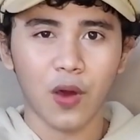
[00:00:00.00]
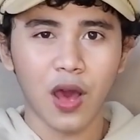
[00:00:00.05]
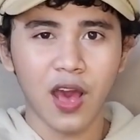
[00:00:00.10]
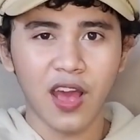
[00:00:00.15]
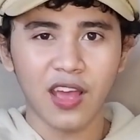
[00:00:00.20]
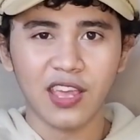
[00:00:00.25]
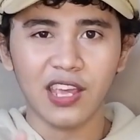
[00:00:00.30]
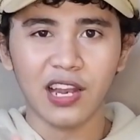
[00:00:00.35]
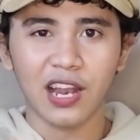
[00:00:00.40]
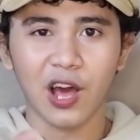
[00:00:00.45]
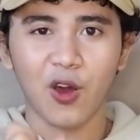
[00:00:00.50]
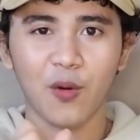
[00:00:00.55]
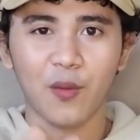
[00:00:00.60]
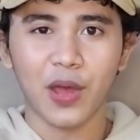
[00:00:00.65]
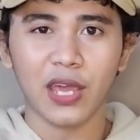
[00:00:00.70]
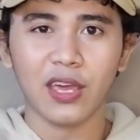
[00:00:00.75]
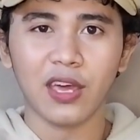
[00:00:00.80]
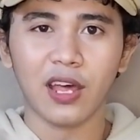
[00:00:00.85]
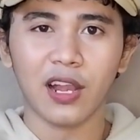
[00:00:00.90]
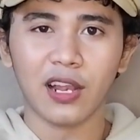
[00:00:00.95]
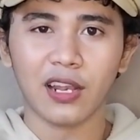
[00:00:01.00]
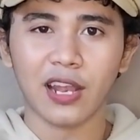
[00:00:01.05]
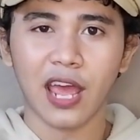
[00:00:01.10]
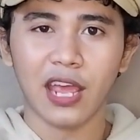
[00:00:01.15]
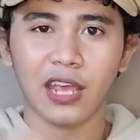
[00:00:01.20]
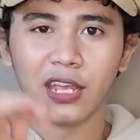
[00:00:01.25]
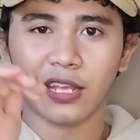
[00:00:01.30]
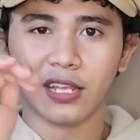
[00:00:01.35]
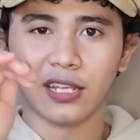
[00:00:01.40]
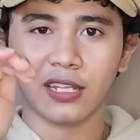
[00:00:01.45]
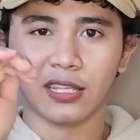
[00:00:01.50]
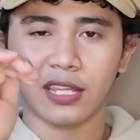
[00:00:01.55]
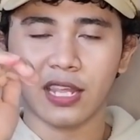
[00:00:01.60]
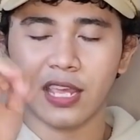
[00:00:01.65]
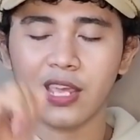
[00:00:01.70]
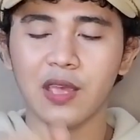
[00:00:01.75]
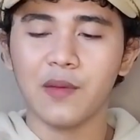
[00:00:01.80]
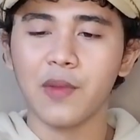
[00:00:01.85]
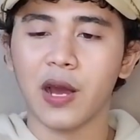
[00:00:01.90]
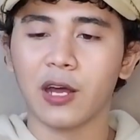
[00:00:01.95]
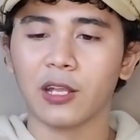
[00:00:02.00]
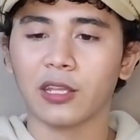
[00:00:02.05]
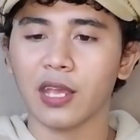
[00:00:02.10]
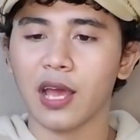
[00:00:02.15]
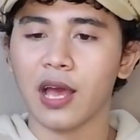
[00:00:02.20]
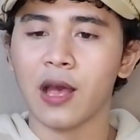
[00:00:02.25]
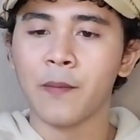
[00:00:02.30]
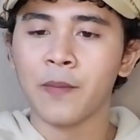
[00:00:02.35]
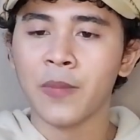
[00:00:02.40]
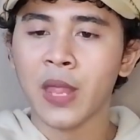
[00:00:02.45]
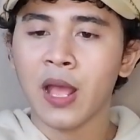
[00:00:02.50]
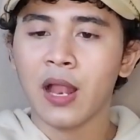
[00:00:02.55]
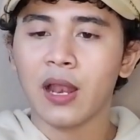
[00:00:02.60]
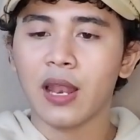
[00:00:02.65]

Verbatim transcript: Wah gila Oh My Girl naik tinggi banget ya.